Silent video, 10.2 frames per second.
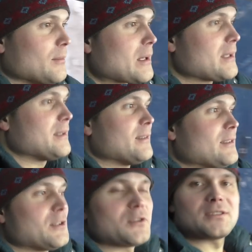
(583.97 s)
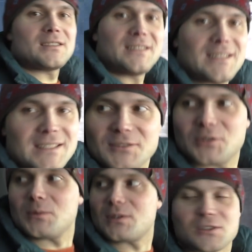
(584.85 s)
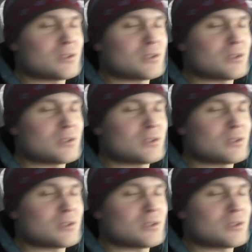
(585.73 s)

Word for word: Парни, серьезно, если вы думаете,